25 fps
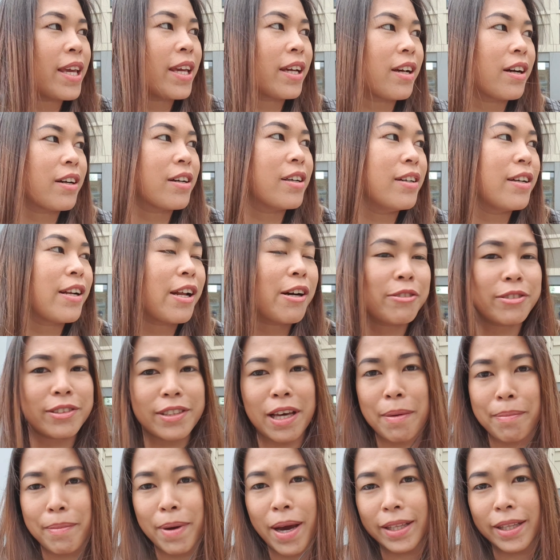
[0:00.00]
ก็คือเรา
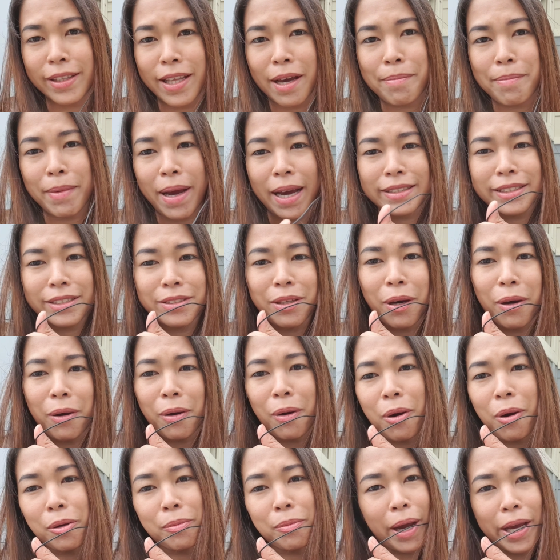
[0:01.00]
สามารถทำงาน 2 ค
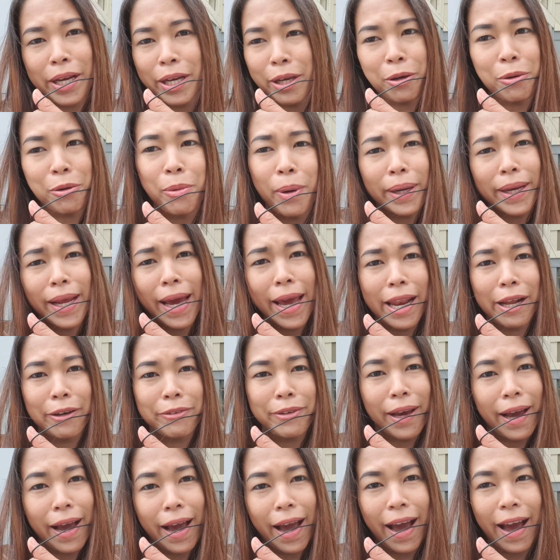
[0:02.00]
นภายในครัวได้แล้ว
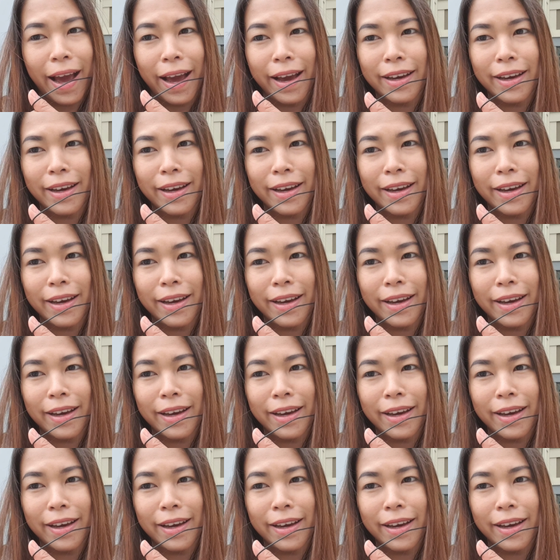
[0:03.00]
นะคะ